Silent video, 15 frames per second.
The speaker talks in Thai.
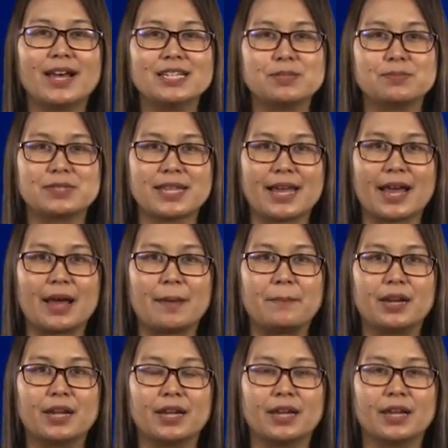
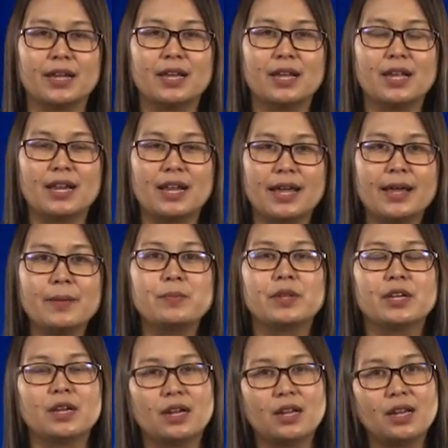2553 นะคะและ
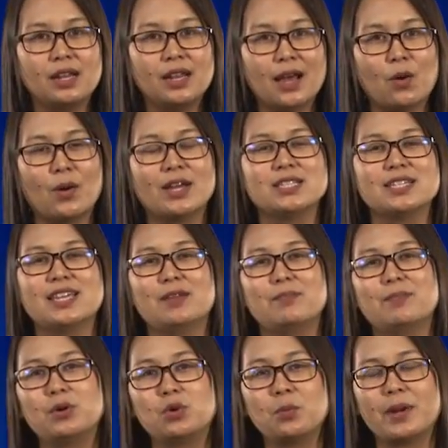เราอาจจะเห็
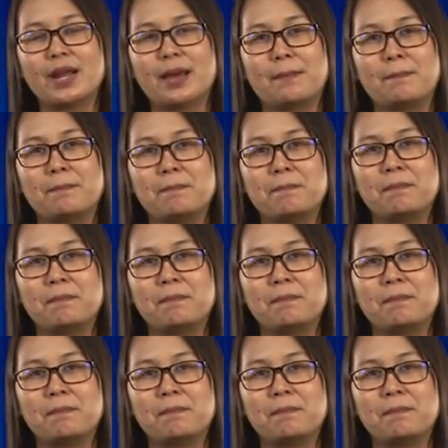นรูปธรรม